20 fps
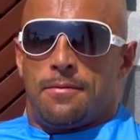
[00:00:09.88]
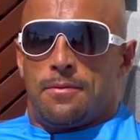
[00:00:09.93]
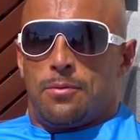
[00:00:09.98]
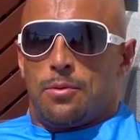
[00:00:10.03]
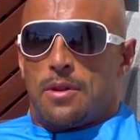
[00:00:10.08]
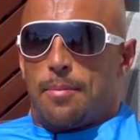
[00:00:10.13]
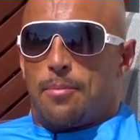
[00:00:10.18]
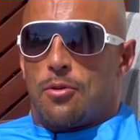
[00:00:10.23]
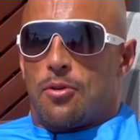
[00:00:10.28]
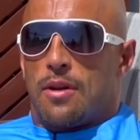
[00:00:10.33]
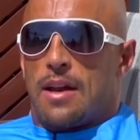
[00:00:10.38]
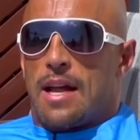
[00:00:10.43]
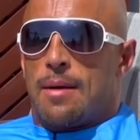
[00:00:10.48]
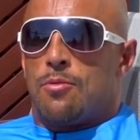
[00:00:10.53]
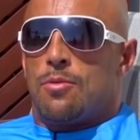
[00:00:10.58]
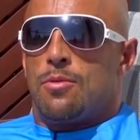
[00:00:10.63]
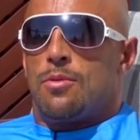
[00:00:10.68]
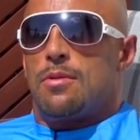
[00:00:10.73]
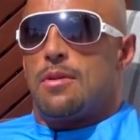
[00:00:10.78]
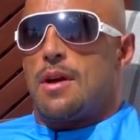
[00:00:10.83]
tutaj
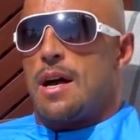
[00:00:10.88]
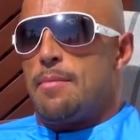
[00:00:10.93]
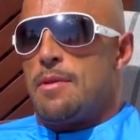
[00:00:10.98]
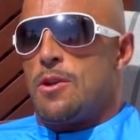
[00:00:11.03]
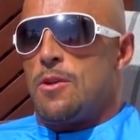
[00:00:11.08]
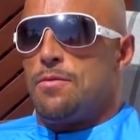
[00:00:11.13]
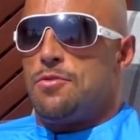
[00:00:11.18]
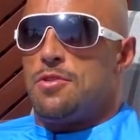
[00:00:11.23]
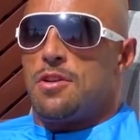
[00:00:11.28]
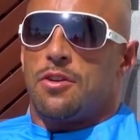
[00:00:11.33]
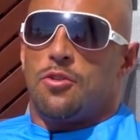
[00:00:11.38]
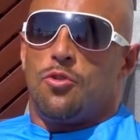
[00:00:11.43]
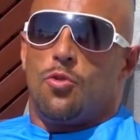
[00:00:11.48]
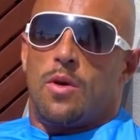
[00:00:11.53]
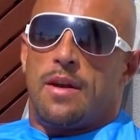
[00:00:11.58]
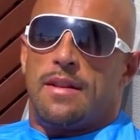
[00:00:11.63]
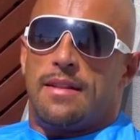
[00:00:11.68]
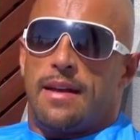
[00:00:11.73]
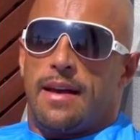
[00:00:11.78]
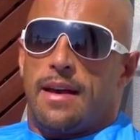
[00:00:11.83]
programu, a mianowicie
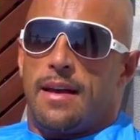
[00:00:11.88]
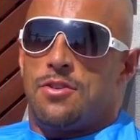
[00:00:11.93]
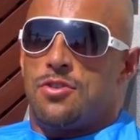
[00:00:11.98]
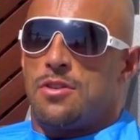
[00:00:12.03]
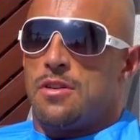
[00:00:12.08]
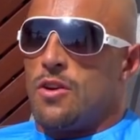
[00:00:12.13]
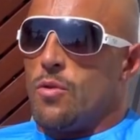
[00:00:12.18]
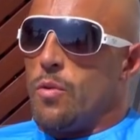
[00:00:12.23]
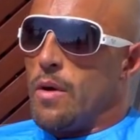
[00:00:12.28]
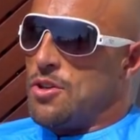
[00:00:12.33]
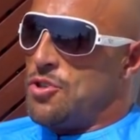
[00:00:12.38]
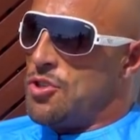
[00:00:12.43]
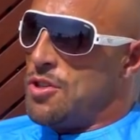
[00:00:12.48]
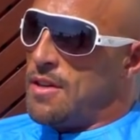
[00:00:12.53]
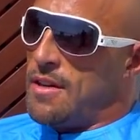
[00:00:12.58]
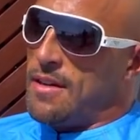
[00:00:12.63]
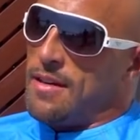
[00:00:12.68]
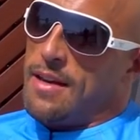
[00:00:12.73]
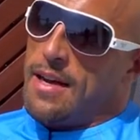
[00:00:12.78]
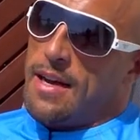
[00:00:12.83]
Q&A, czyli
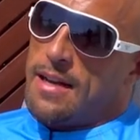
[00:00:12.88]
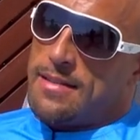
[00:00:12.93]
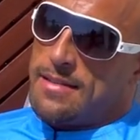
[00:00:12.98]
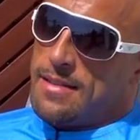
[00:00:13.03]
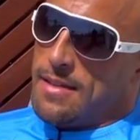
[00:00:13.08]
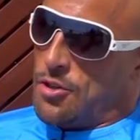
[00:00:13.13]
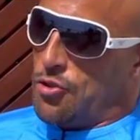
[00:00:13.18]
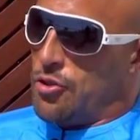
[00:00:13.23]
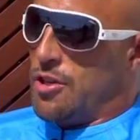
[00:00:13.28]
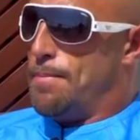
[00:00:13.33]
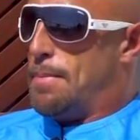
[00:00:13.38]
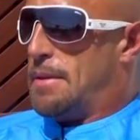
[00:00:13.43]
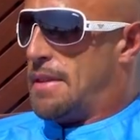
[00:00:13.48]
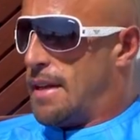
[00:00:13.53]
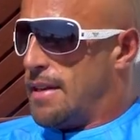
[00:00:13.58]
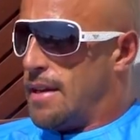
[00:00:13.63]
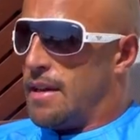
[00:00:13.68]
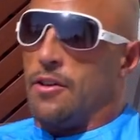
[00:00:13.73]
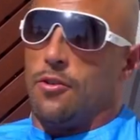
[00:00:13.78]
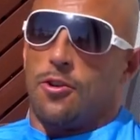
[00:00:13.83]
Question and Answer, czyli
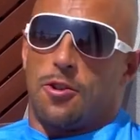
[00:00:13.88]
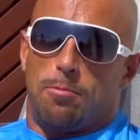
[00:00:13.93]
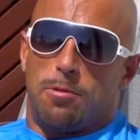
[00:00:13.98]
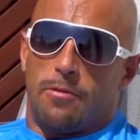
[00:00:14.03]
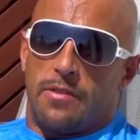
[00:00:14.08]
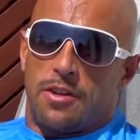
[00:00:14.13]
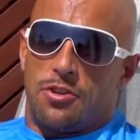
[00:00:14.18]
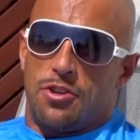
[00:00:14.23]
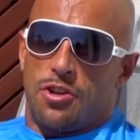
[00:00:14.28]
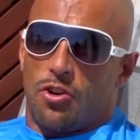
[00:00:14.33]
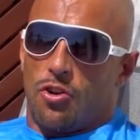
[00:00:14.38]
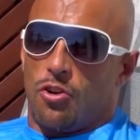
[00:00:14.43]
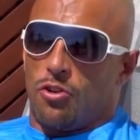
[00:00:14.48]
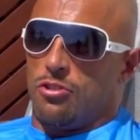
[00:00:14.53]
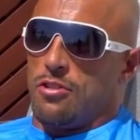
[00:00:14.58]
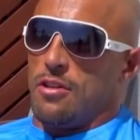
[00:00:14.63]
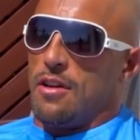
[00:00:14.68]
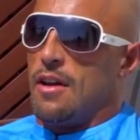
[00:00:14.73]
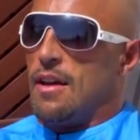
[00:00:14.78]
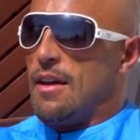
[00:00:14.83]
pytania i odpowiedzi
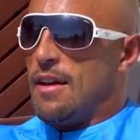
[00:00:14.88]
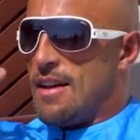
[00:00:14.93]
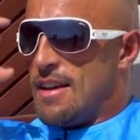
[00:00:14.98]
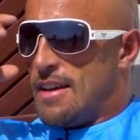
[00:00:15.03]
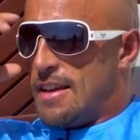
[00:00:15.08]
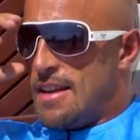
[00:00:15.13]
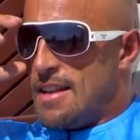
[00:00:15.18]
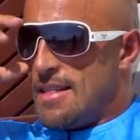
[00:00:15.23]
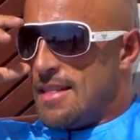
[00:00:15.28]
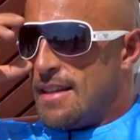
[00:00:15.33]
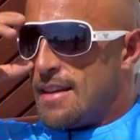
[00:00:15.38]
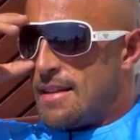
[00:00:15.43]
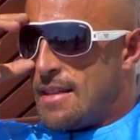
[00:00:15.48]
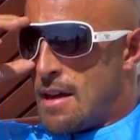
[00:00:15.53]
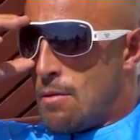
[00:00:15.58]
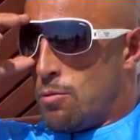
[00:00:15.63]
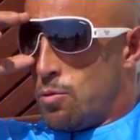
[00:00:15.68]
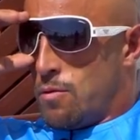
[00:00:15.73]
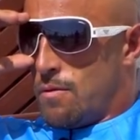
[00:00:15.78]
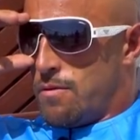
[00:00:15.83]
od
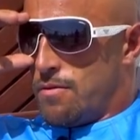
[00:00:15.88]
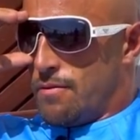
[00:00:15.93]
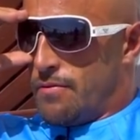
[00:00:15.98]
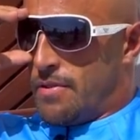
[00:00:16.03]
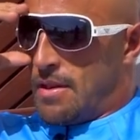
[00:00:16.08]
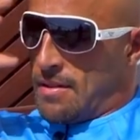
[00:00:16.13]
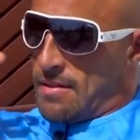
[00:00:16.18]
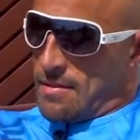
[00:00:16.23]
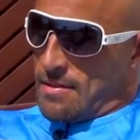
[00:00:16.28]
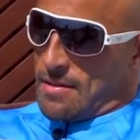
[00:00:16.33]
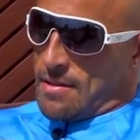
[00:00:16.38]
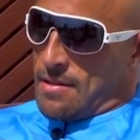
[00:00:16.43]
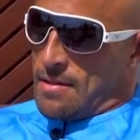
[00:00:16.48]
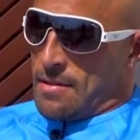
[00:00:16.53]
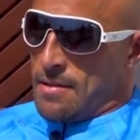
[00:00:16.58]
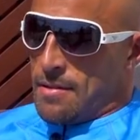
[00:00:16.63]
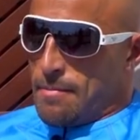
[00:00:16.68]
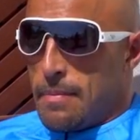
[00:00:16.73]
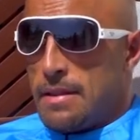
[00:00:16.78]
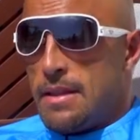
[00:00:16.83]
internautów. Więc
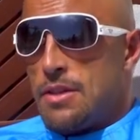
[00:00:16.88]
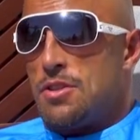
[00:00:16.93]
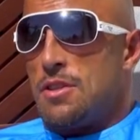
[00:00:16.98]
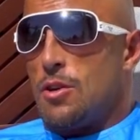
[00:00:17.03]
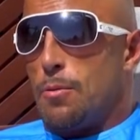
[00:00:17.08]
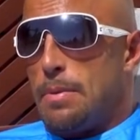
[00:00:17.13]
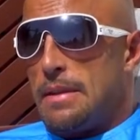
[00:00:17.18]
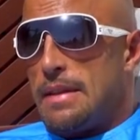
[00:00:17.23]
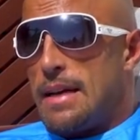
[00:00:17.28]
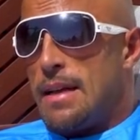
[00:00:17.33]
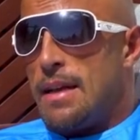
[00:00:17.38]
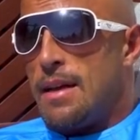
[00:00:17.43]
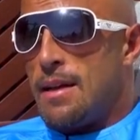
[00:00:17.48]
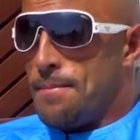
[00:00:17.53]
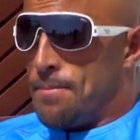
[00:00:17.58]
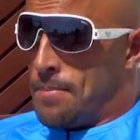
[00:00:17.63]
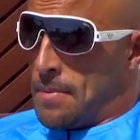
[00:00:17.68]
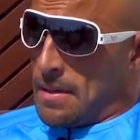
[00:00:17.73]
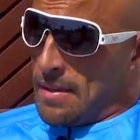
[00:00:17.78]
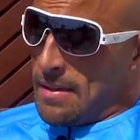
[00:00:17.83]
yy, będę czytał
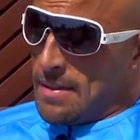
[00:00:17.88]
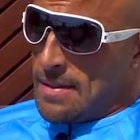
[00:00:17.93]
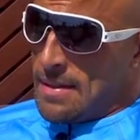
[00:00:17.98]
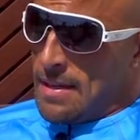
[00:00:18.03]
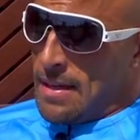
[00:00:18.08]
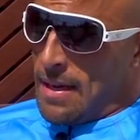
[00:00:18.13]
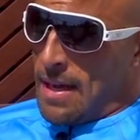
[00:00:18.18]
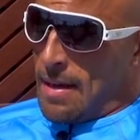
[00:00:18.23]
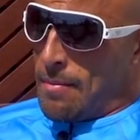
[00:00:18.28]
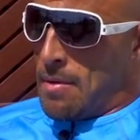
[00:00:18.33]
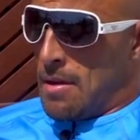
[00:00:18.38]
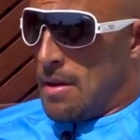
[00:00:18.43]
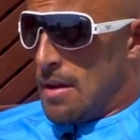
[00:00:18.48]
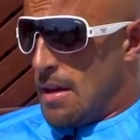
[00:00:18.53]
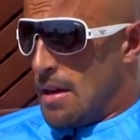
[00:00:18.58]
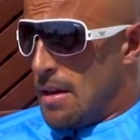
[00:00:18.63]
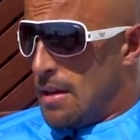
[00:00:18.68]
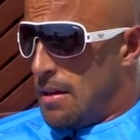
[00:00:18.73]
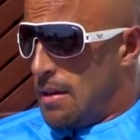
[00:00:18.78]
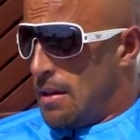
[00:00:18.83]
pytanie z nikiem
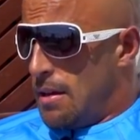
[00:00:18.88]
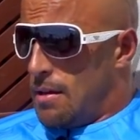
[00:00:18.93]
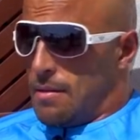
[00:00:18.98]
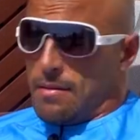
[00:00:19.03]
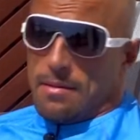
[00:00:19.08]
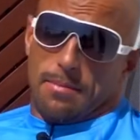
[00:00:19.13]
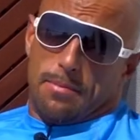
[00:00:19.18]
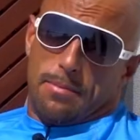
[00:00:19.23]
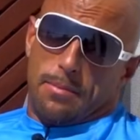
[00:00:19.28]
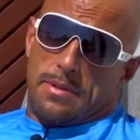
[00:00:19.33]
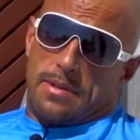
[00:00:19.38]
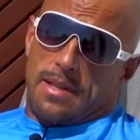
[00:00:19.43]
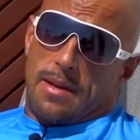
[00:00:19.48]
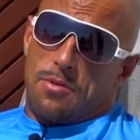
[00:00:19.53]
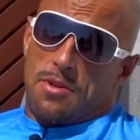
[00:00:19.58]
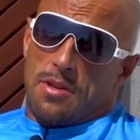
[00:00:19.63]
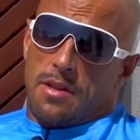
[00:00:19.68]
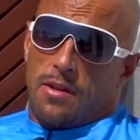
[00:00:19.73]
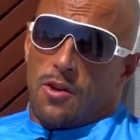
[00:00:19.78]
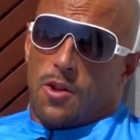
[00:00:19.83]
i
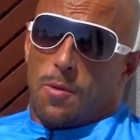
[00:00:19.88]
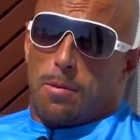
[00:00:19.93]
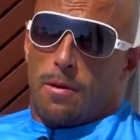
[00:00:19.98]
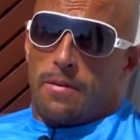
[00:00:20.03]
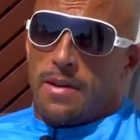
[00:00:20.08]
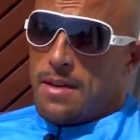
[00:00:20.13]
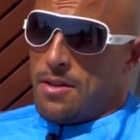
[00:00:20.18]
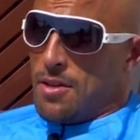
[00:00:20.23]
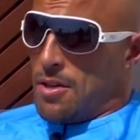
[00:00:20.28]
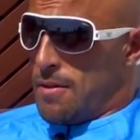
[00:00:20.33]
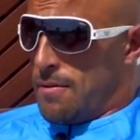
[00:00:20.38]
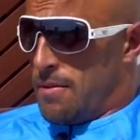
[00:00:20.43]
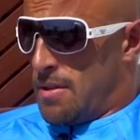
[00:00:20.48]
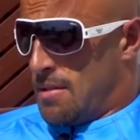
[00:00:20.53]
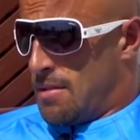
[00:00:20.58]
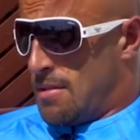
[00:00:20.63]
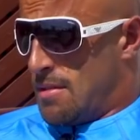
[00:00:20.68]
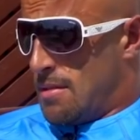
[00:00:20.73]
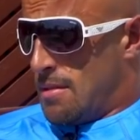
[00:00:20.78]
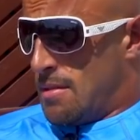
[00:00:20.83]
postaram się na nie odpowiedzieć.
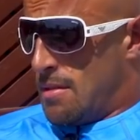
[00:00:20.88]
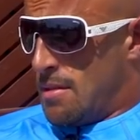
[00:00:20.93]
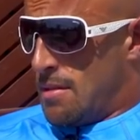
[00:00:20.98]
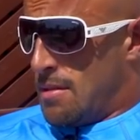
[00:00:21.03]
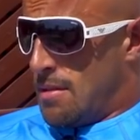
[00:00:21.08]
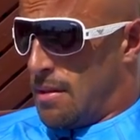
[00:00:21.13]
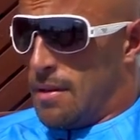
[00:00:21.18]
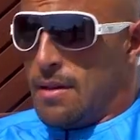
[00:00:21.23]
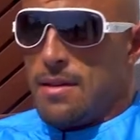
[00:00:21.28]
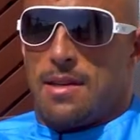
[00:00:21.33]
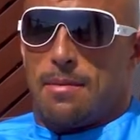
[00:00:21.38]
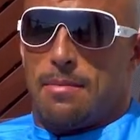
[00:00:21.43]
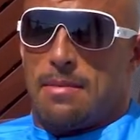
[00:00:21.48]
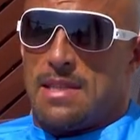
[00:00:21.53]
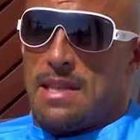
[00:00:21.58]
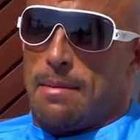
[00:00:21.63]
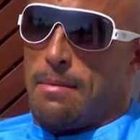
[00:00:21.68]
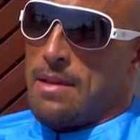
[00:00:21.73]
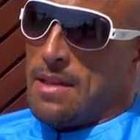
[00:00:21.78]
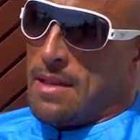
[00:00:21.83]
Więc yy, jedziemy
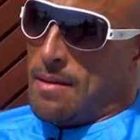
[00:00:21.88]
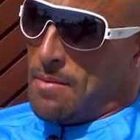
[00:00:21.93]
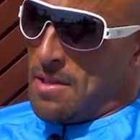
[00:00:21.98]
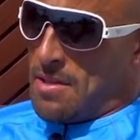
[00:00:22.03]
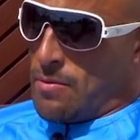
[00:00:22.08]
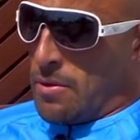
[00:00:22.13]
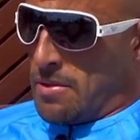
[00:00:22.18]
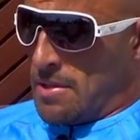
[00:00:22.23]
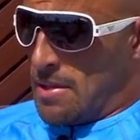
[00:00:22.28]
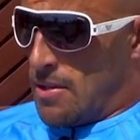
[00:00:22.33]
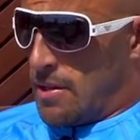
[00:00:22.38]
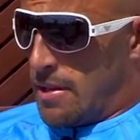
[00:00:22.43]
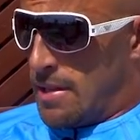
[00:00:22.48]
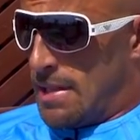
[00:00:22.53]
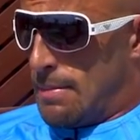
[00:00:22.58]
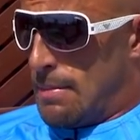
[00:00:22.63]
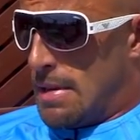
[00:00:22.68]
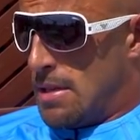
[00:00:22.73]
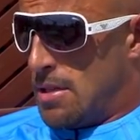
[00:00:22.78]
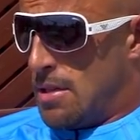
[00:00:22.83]
z tematem, słońce
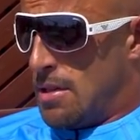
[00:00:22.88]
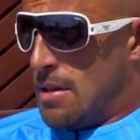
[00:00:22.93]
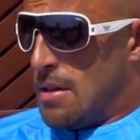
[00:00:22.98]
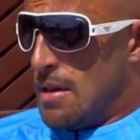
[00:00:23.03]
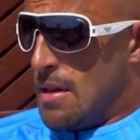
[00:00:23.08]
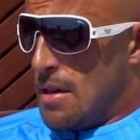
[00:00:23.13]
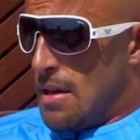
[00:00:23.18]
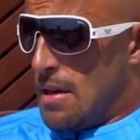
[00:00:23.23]
trochę smaży,